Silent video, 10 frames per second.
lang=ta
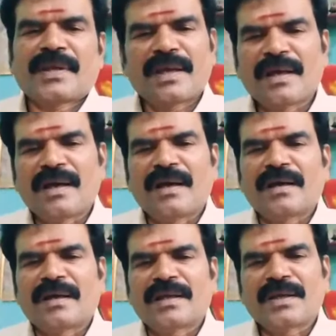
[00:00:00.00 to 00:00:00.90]
ஏன்னா
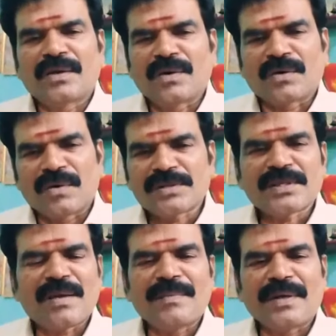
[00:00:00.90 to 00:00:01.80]
என்னோடய
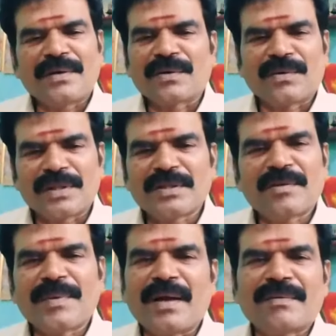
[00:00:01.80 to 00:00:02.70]
குலசாமி என்னுடைய
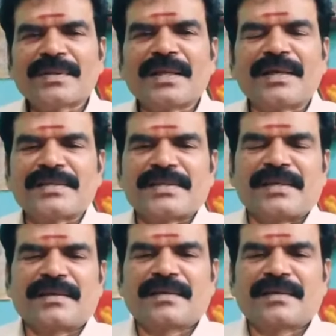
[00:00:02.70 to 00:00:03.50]
குலதெய்வமே அவ தான் நினச்சேன்